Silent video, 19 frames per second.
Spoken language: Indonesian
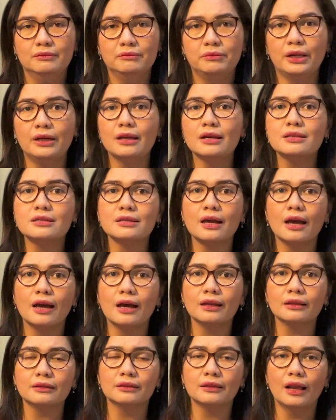Pada
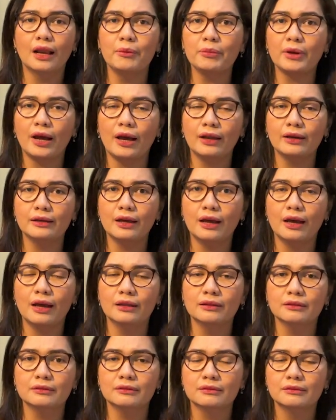saat dalam
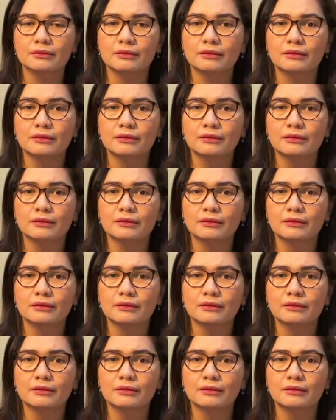keadaan